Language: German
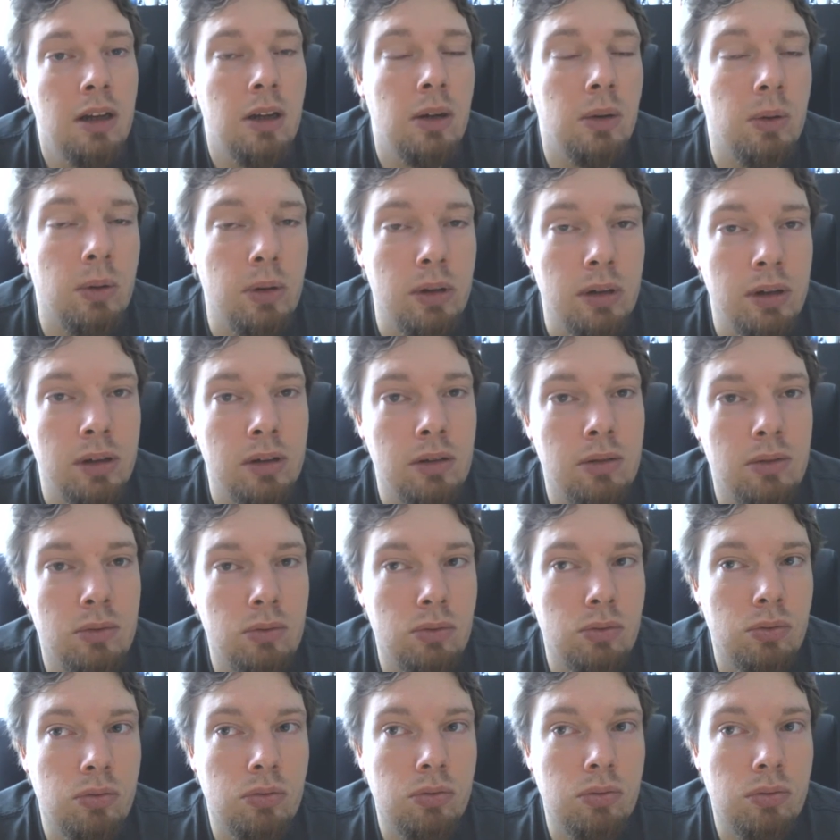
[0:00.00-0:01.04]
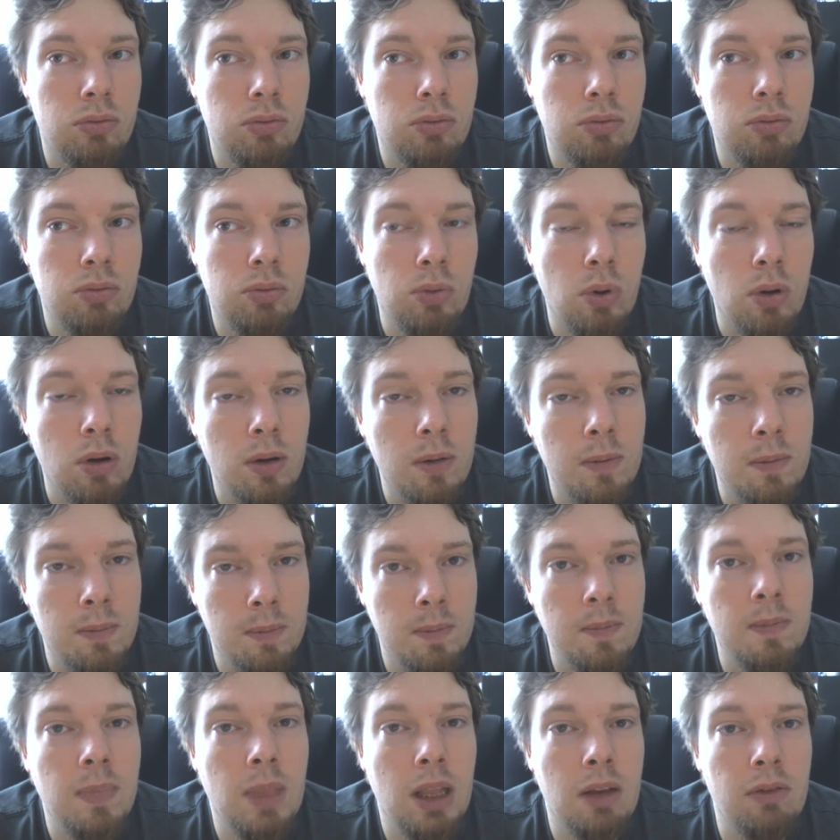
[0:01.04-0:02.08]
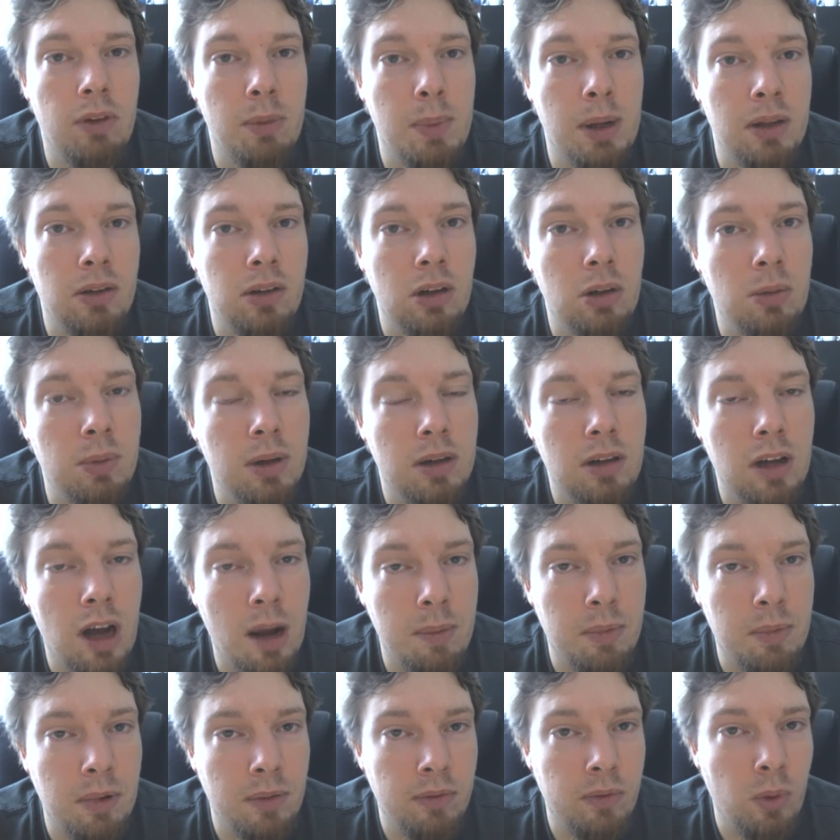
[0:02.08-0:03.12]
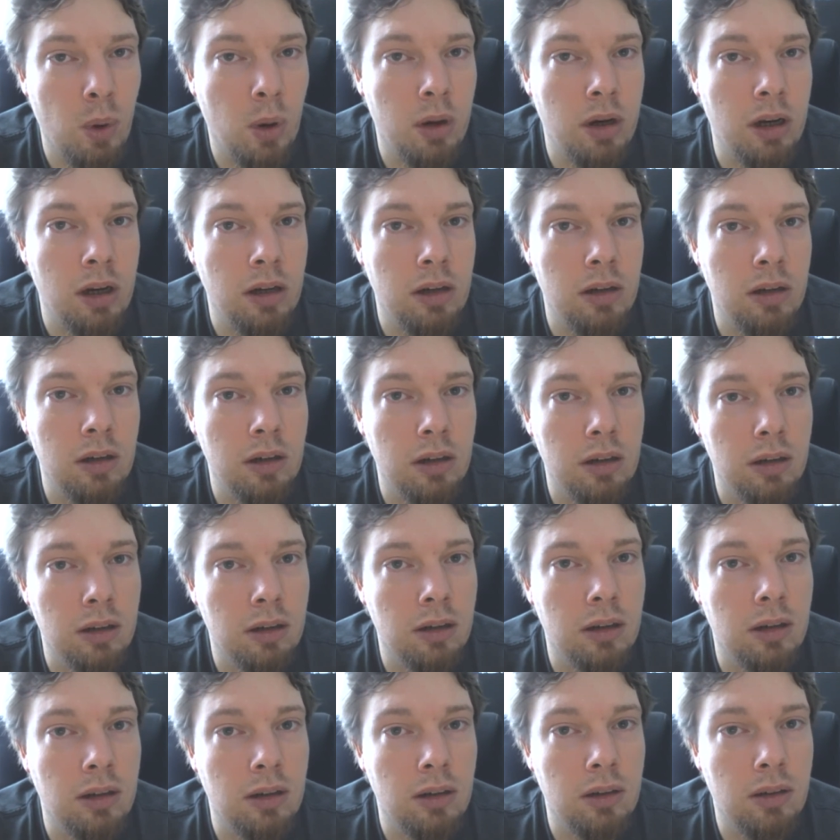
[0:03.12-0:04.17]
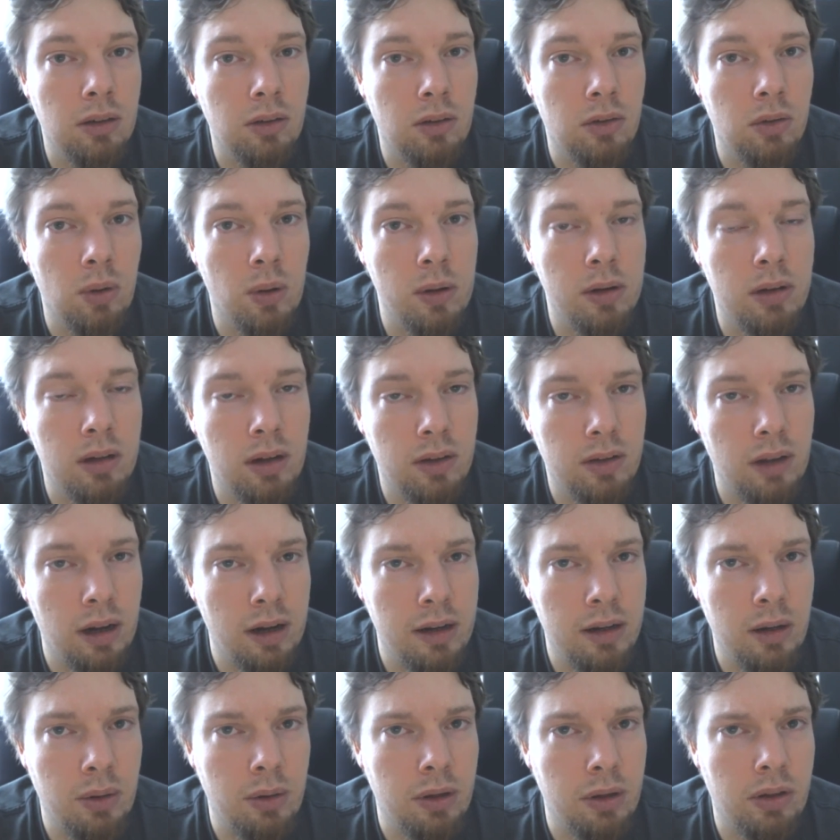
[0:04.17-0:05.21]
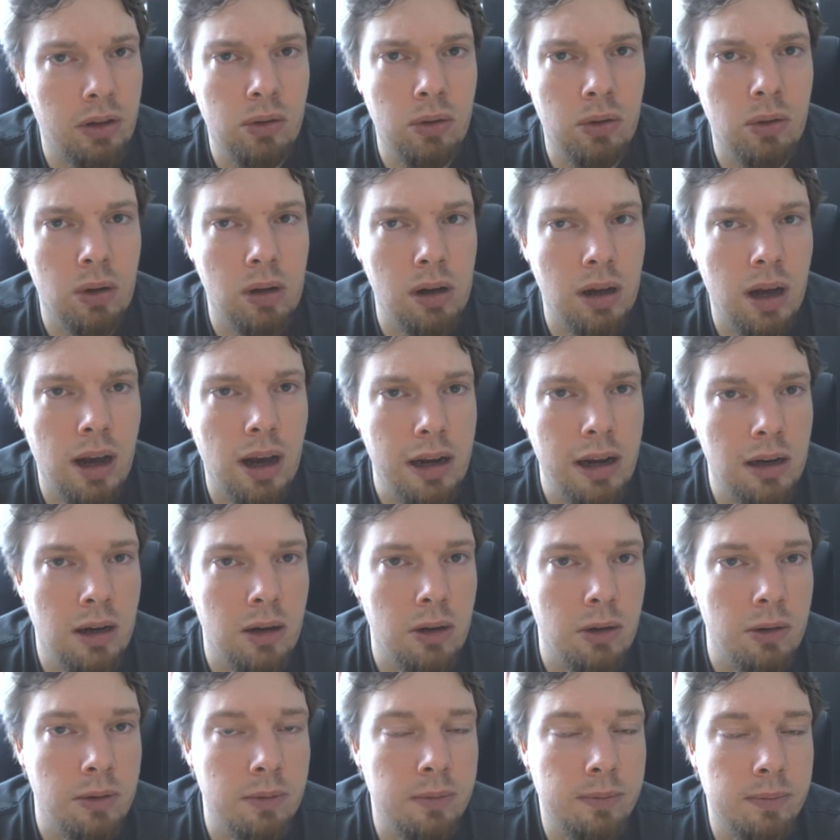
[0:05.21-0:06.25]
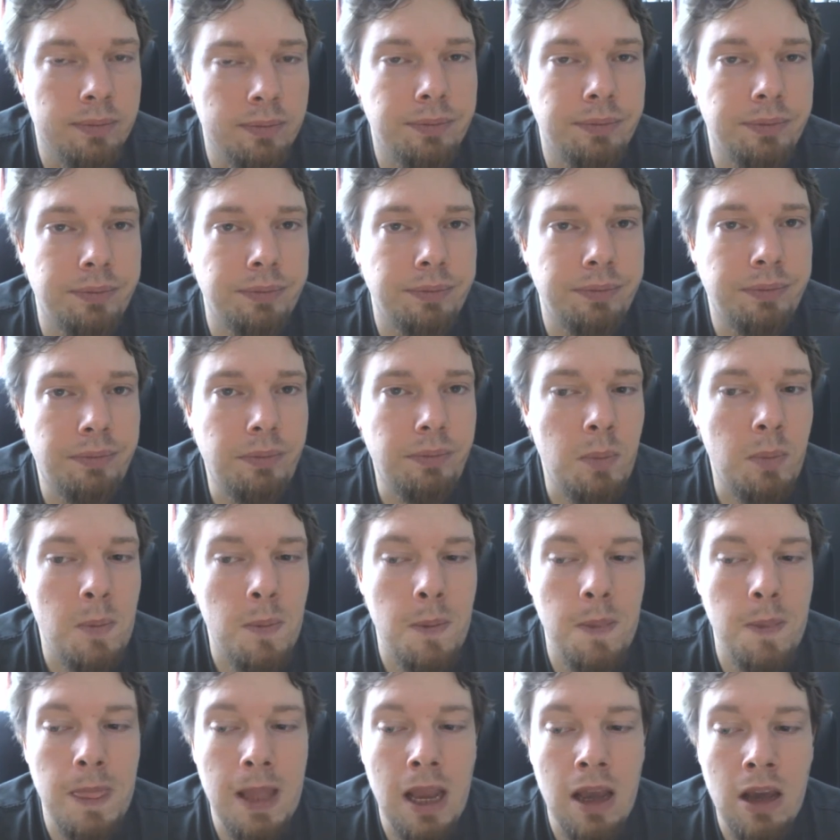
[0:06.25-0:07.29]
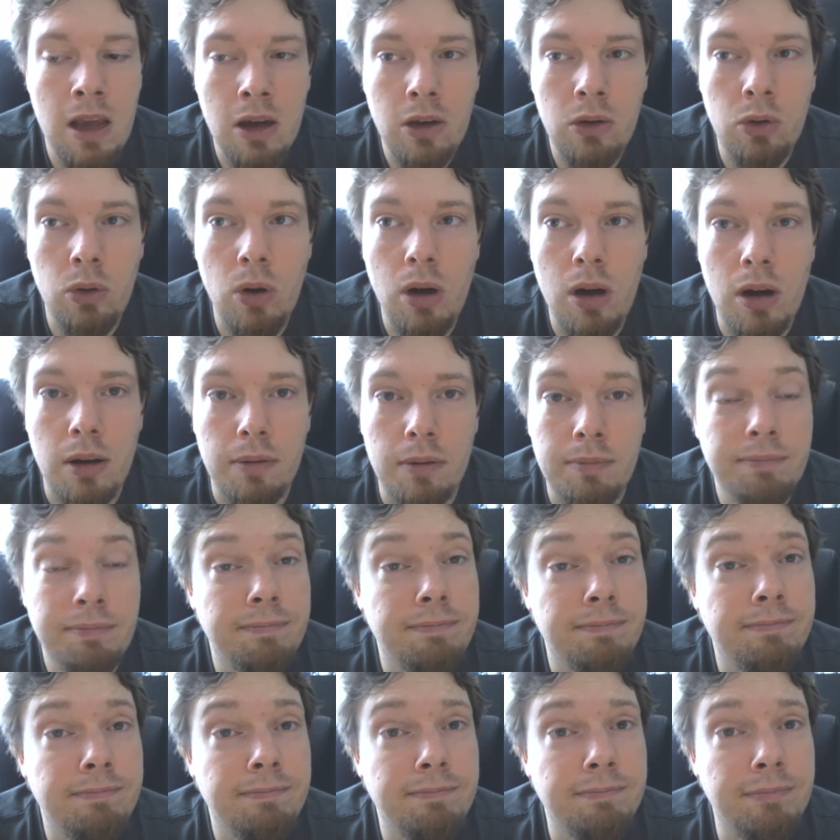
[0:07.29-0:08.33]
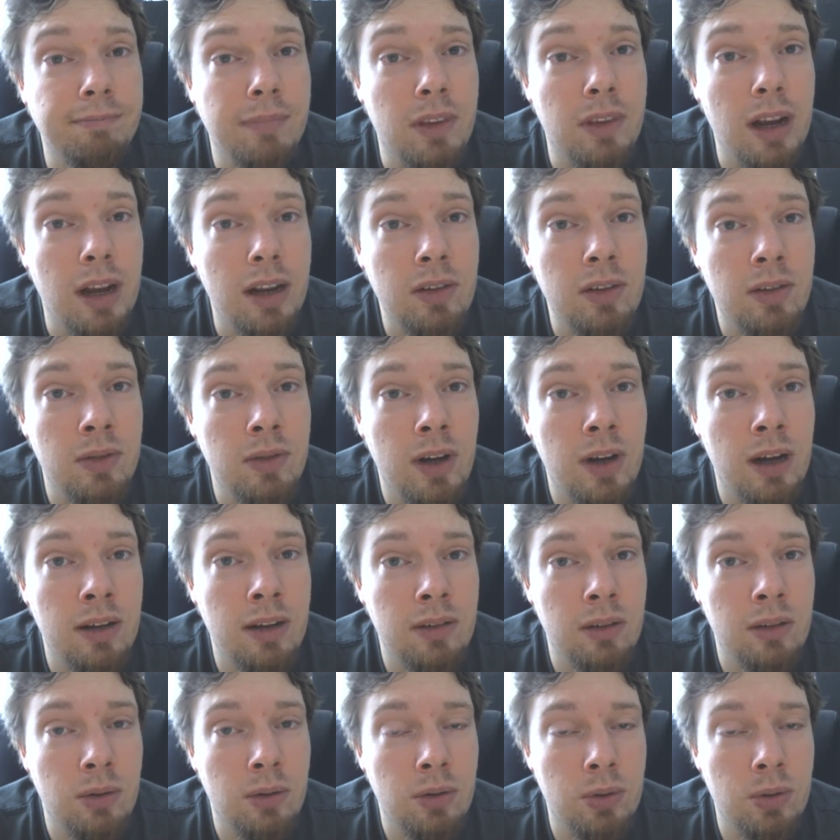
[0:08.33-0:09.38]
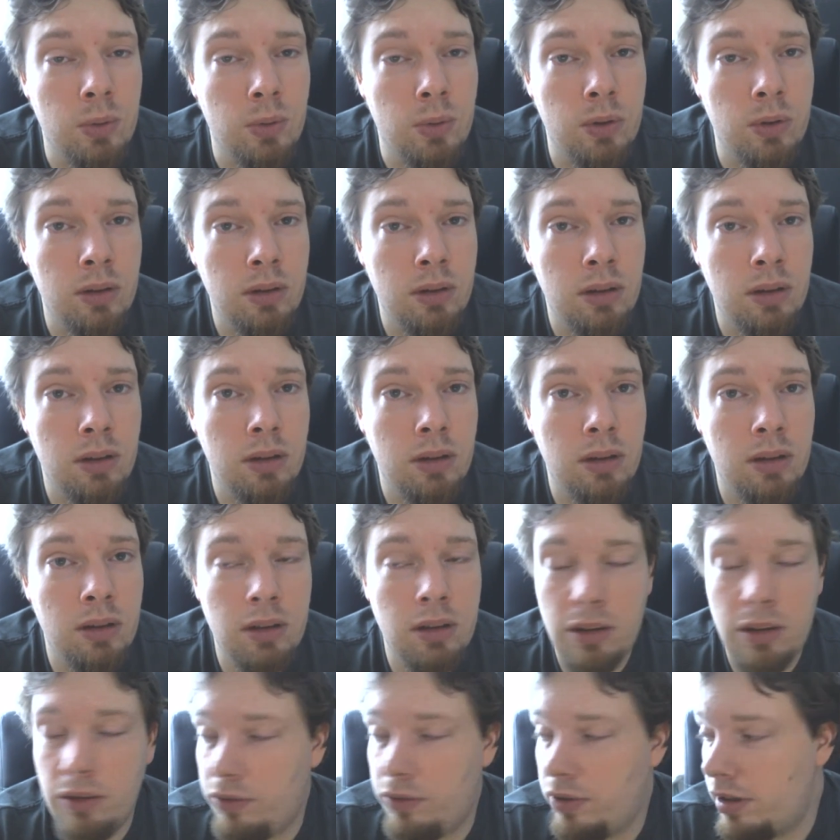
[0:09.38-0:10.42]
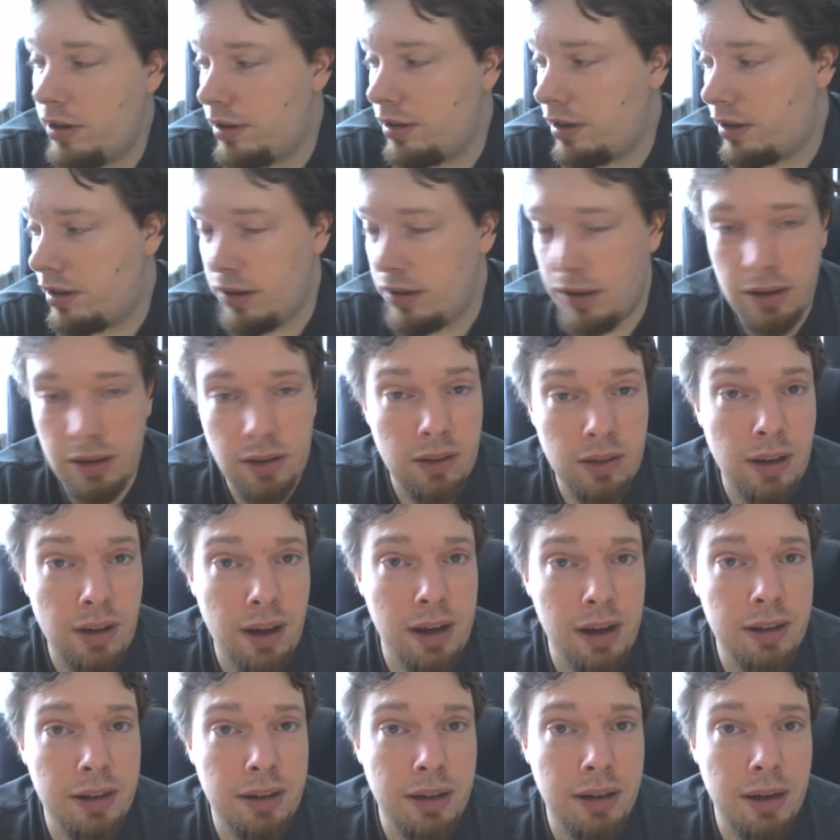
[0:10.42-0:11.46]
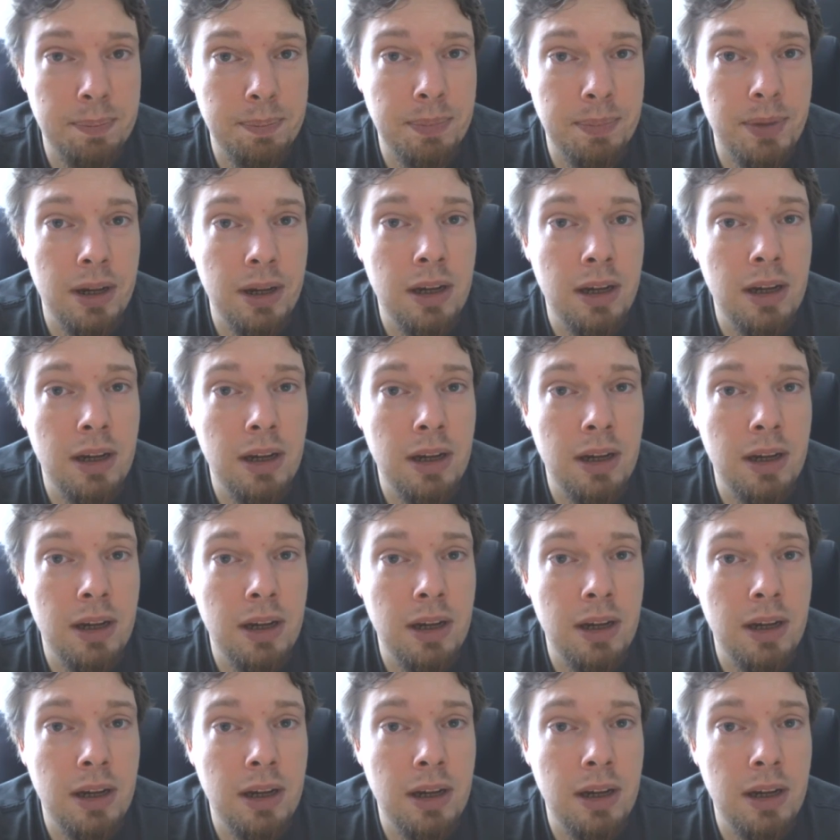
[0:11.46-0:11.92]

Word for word: Und ja, wenn man es nicht übertreibt am Wochenende, dann, dann sollte das eigentlich auch nicht so dolle reinhauen. Ja, das war's auch schon. Äh, den Filter hatte ich gezeigt. Yep